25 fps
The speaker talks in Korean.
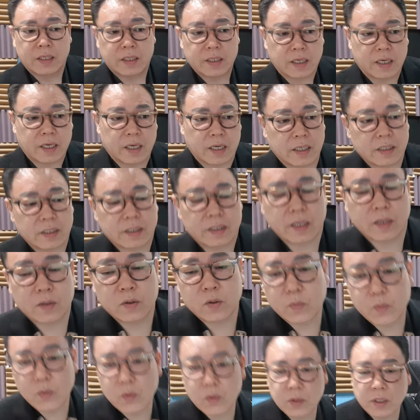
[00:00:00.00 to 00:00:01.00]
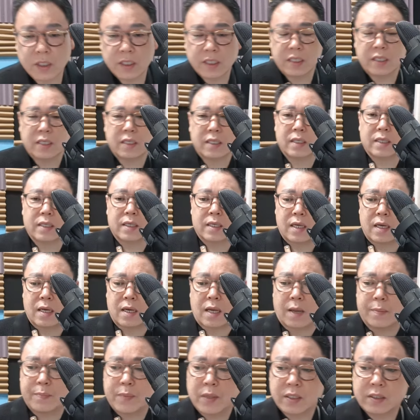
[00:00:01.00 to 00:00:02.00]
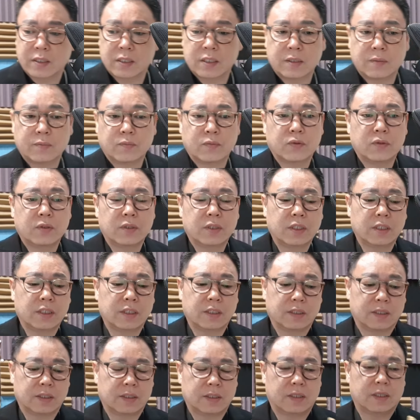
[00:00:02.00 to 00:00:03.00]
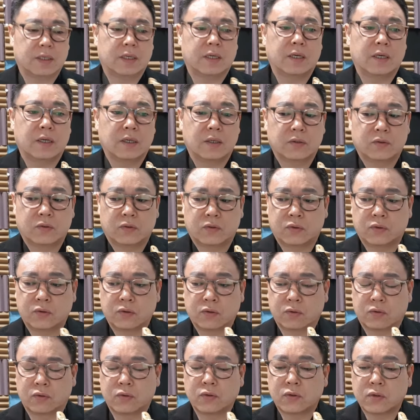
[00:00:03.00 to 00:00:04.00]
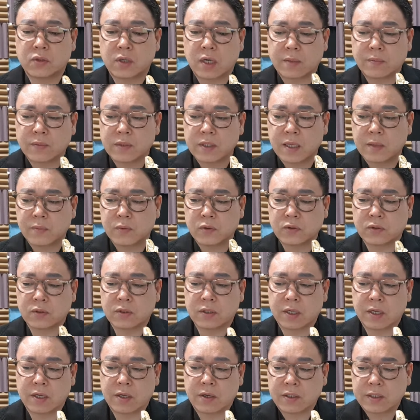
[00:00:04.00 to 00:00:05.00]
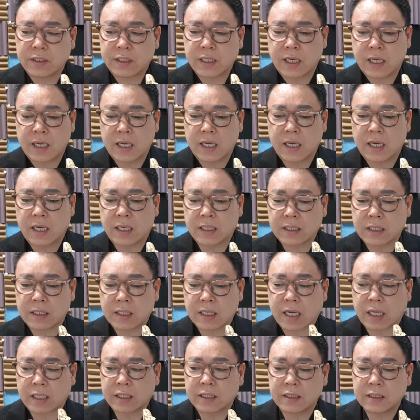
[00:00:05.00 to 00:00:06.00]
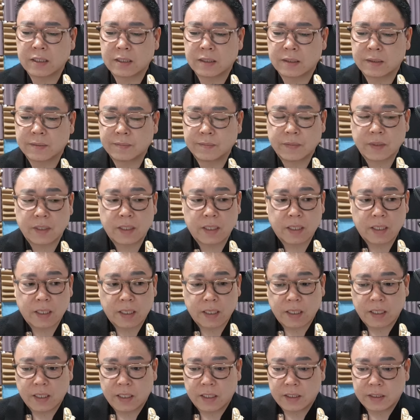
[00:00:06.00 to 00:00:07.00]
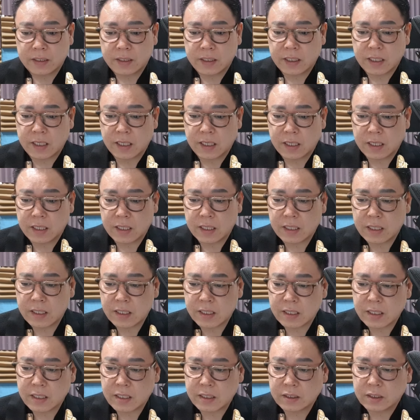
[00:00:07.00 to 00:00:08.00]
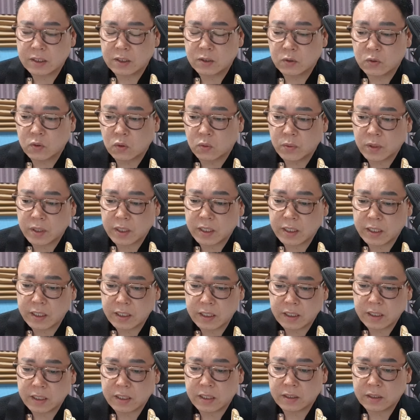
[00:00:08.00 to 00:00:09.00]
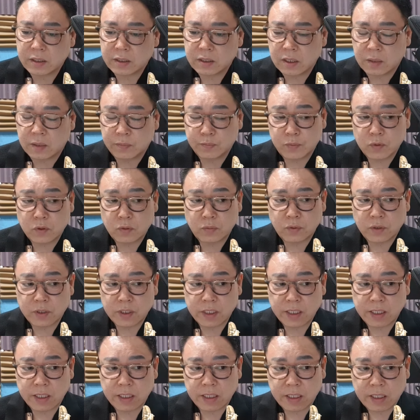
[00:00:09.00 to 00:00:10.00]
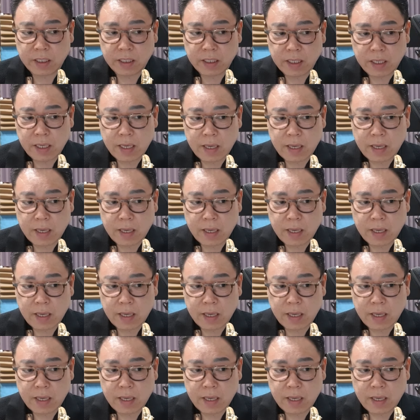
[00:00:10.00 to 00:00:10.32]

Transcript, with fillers: 자, 색소폰이 앞에 있으신 분들은 투 두술 한번 해보는 거예요. 자, 그럼 같은 음 제가 진또배기 아, 첫 부분이